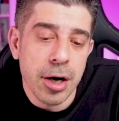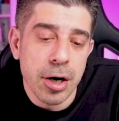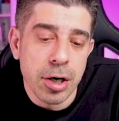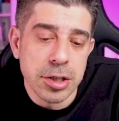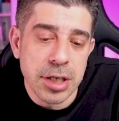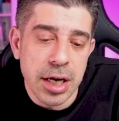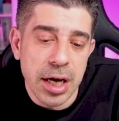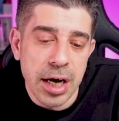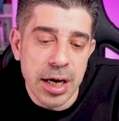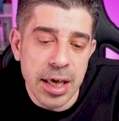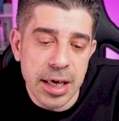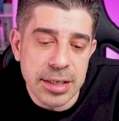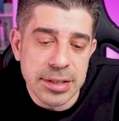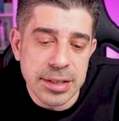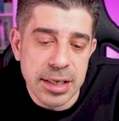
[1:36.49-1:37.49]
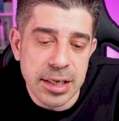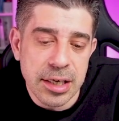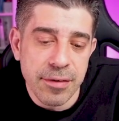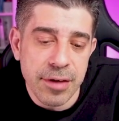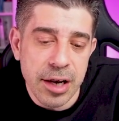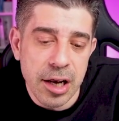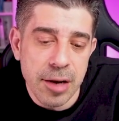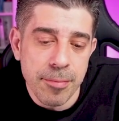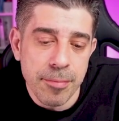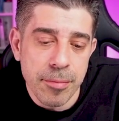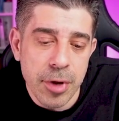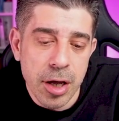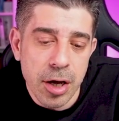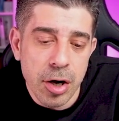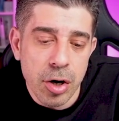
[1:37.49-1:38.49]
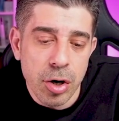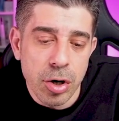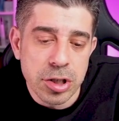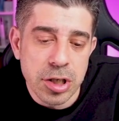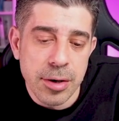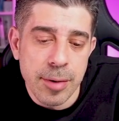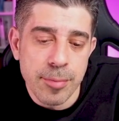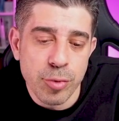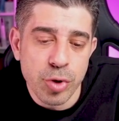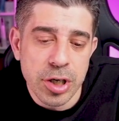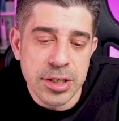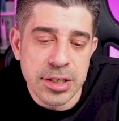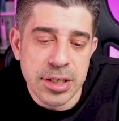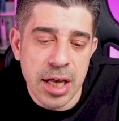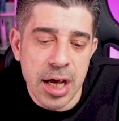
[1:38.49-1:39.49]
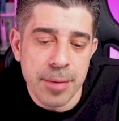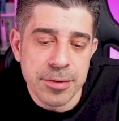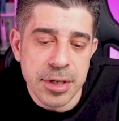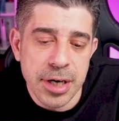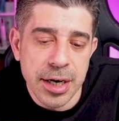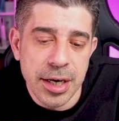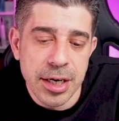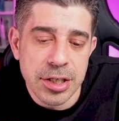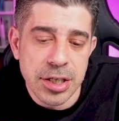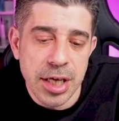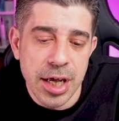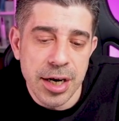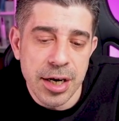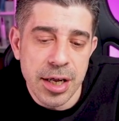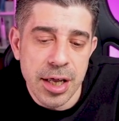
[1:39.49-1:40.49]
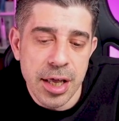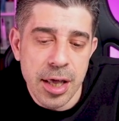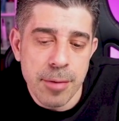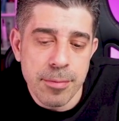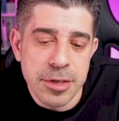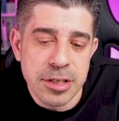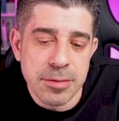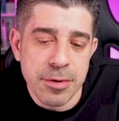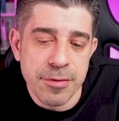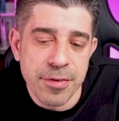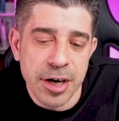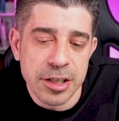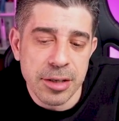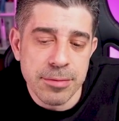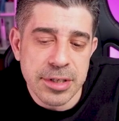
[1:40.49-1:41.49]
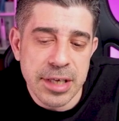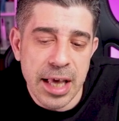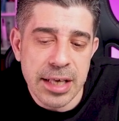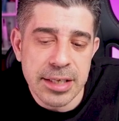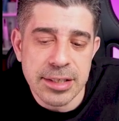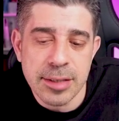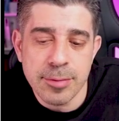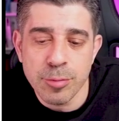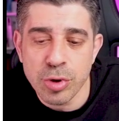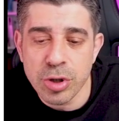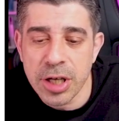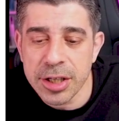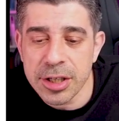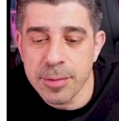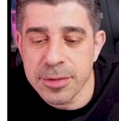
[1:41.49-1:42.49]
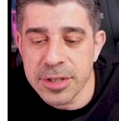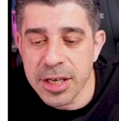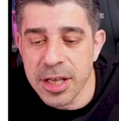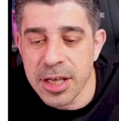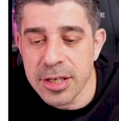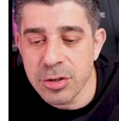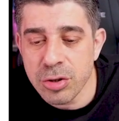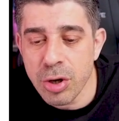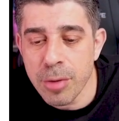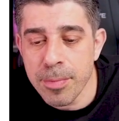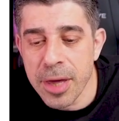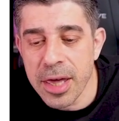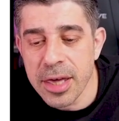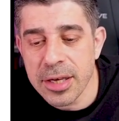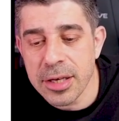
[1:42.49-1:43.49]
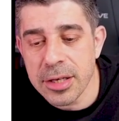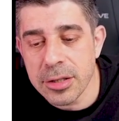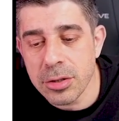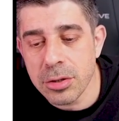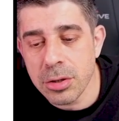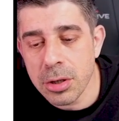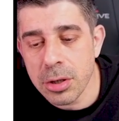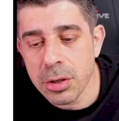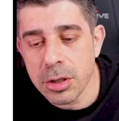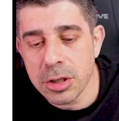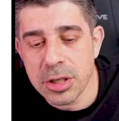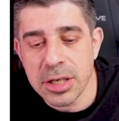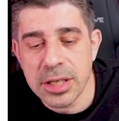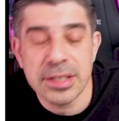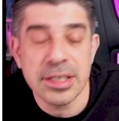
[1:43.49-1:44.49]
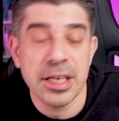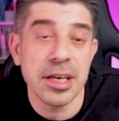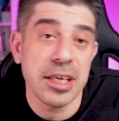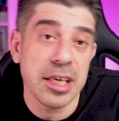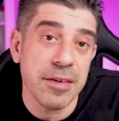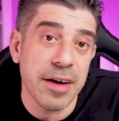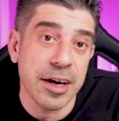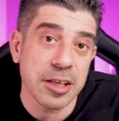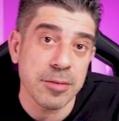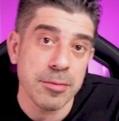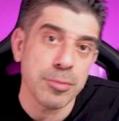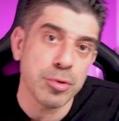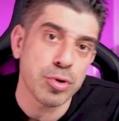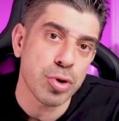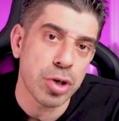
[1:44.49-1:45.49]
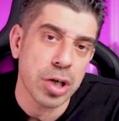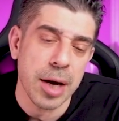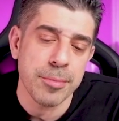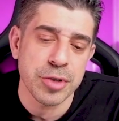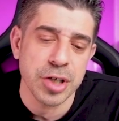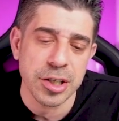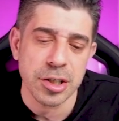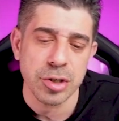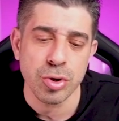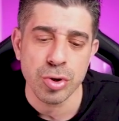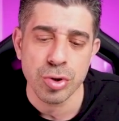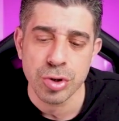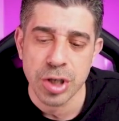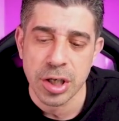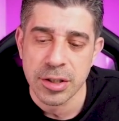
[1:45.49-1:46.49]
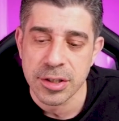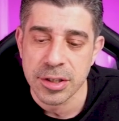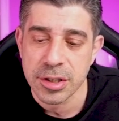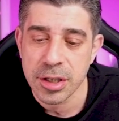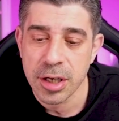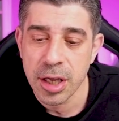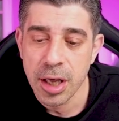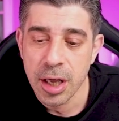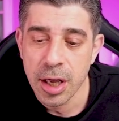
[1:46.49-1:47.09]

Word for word: O zaman a'ya eksi 2 verelim. O zaman burası ne yapsın arkadaşlar? Bizim ifademiz gelsin. Buradan da bize ne istiyor? P2 istiyor. O zaman x'lerine 2 verdik mi bu soru ne yapacaktır? Çözülecektir.